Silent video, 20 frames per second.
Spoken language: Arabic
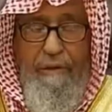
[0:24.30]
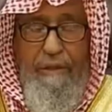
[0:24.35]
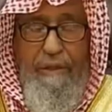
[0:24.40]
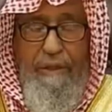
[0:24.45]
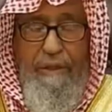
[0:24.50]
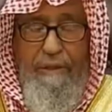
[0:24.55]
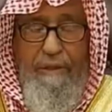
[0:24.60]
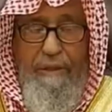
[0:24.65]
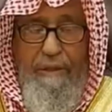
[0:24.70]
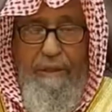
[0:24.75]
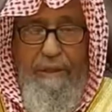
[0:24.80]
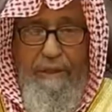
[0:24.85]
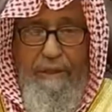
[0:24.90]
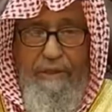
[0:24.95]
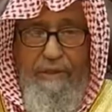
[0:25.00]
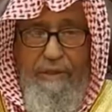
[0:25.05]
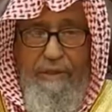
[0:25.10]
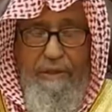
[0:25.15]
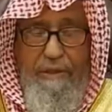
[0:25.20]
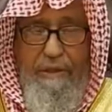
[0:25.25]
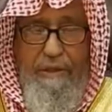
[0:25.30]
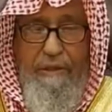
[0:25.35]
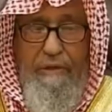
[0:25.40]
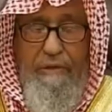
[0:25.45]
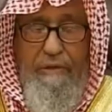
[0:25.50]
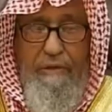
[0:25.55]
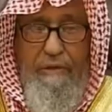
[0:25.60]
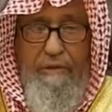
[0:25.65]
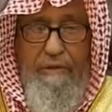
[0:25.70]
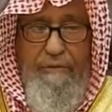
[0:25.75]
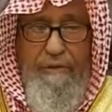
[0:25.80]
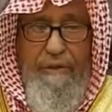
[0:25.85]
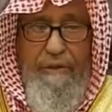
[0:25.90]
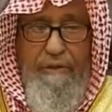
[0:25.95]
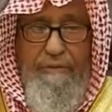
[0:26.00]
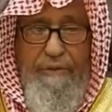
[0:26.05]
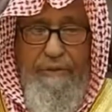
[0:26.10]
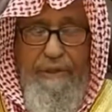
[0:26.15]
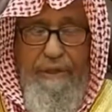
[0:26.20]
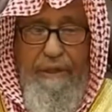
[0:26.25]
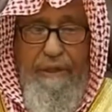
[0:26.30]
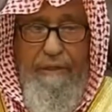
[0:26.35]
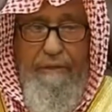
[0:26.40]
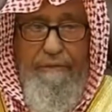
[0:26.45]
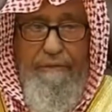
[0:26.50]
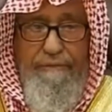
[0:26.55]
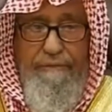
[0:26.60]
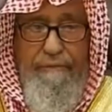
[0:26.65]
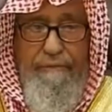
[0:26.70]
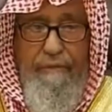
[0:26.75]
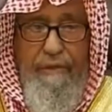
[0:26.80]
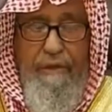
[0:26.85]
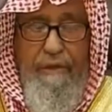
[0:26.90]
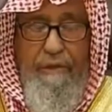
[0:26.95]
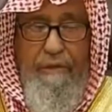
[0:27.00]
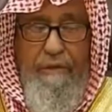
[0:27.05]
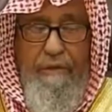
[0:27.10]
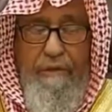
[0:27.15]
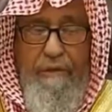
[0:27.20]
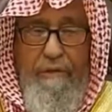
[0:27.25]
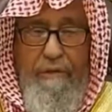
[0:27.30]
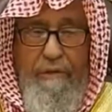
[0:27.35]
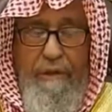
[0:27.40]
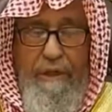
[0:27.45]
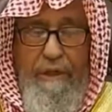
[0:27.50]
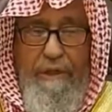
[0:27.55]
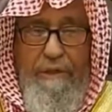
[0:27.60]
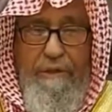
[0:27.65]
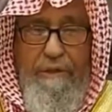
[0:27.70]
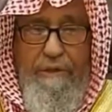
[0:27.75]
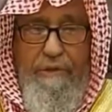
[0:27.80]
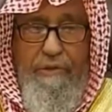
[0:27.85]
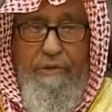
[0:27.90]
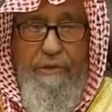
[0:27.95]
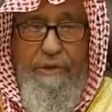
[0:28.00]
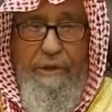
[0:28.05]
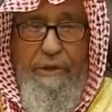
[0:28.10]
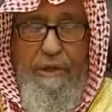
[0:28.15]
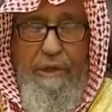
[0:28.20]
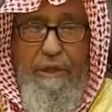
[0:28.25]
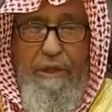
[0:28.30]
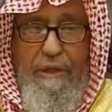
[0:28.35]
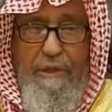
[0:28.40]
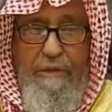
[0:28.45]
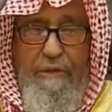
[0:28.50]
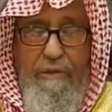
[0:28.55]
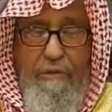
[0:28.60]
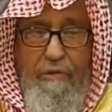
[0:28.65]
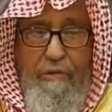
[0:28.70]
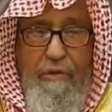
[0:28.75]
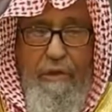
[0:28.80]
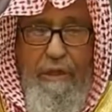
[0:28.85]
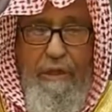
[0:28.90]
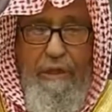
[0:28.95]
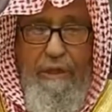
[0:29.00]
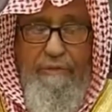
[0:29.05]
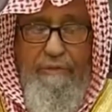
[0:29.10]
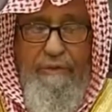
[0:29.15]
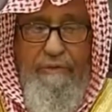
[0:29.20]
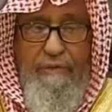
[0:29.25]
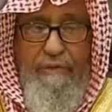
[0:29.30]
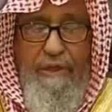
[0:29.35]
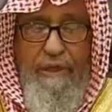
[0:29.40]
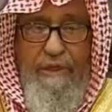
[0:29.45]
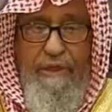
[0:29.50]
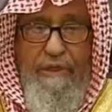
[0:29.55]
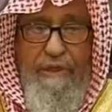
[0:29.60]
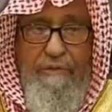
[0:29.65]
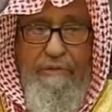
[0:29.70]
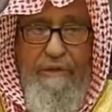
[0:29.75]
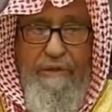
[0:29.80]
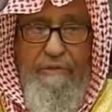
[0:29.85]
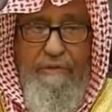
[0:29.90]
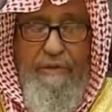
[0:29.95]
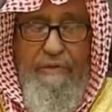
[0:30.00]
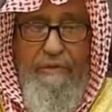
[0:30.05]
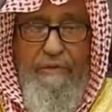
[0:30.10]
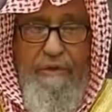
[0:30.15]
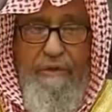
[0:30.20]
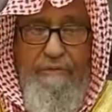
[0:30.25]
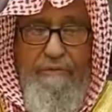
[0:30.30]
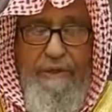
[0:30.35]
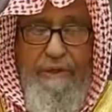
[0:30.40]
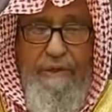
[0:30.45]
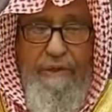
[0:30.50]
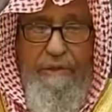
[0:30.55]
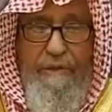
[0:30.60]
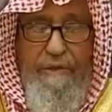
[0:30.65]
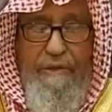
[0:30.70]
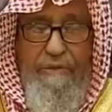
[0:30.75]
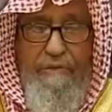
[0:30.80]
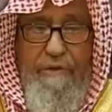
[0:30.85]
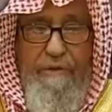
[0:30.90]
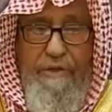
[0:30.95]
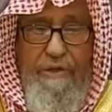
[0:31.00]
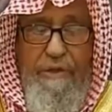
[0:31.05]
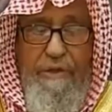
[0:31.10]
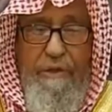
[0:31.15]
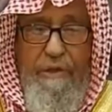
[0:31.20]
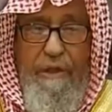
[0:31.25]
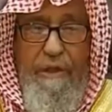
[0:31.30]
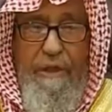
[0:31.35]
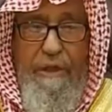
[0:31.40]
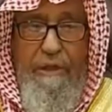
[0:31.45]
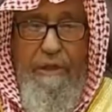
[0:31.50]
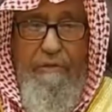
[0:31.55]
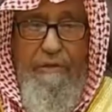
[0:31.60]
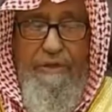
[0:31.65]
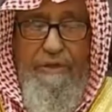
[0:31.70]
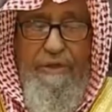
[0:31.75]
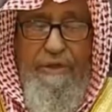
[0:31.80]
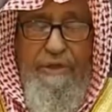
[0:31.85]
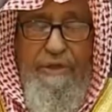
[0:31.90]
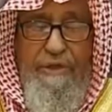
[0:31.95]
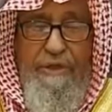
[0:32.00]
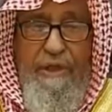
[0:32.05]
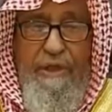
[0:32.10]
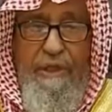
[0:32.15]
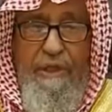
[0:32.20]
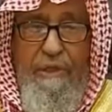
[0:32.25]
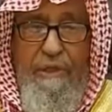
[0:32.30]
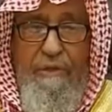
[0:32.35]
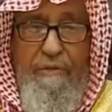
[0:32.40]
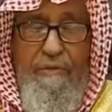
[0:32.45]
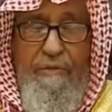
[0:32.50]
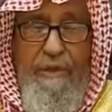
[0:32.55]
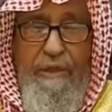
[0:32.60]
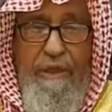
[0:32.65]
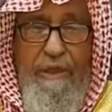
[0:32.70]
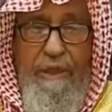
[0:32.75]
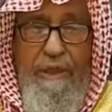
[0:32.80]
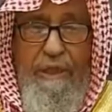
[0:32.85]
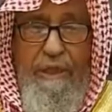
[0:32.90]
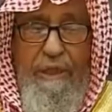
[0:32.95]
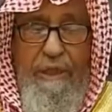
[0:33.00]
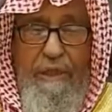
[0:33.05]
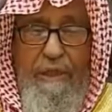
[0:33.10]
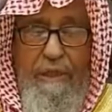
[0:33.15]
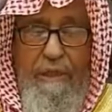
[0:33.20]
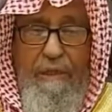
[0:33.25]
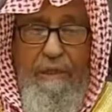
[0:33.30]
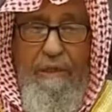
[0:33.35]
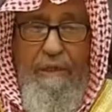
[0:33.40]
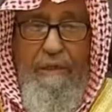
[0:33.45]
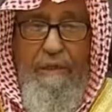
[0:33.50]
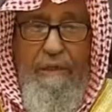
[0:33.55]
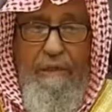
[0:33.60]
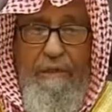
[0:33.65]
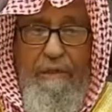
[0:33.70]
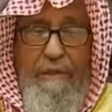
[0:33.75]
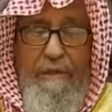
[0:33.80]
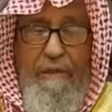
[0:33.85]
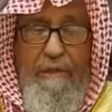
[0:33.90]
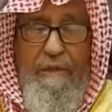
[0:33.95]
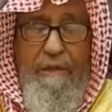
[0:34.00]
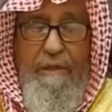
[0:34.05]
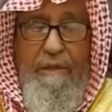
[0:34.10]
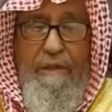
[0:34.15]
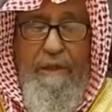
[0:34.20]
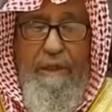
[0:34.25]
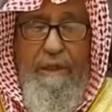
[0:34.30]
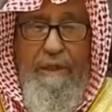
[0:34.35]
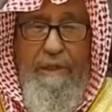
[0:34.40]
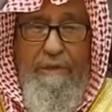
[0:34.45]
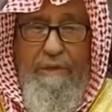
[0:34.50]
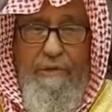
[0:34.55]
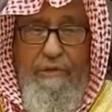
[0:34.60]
هذا لا أصل له وهو من البدع ولا تجوز قراءة القرآن بمناسبة موت الميت واستقراء واستئجار المقرئين لا